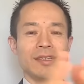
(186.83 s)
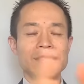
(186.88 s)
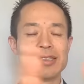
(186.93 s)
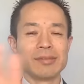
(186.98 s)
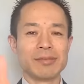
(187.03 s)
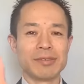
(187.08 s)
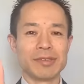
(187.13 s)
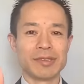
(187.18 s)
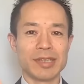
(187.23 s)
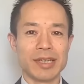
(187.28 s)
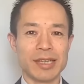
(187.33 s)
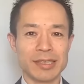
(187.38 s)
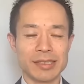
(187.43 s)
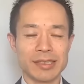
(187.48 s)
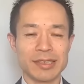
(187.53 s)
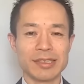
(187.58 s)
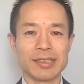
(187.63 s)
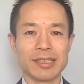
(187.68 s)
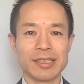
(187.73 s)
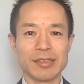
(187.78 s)
自分の大
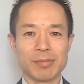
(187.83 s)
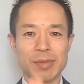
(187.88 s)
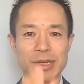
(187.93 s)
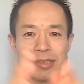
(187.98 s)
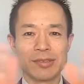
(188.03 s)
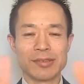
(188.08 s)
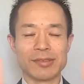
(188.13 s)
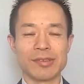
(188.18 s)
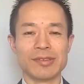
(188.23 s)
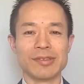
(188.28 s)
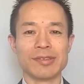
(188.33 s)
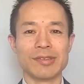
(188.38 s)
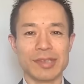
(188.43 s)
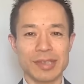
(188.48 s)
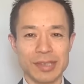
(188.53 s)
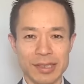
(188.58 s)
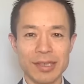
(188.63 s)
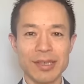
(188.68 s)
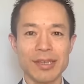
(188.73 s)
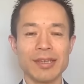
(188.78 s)
事にしているパソコンと
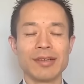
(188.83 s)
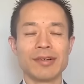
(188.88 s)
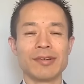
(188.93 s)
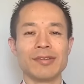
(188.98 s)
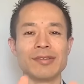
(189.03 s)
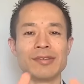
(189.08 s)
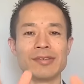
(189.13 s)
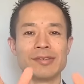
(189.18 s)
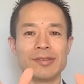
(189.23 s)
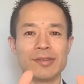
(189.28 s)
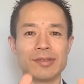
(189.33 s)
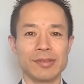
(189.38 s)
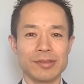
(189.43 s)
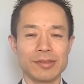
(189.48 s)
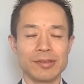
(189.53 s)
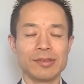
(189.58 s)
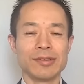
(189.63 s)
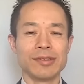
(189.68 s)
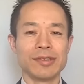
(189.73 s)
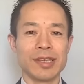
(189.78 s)
かね、この
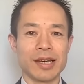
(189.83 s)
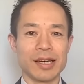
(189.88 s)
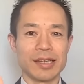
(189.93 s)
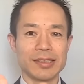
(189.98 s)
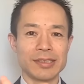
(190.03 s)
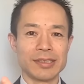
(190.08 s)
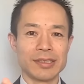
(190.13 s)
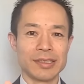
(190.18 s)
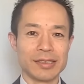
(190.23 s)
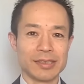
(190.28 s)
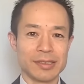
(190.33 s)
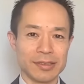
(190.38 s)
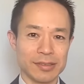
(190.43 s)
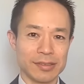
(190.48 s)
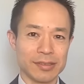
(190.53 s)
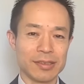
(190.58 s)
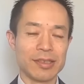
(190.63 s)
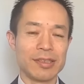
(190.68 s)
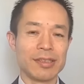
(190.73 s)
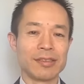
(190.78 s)
道具を大事にす
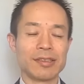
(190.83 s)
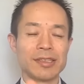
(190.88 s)
る、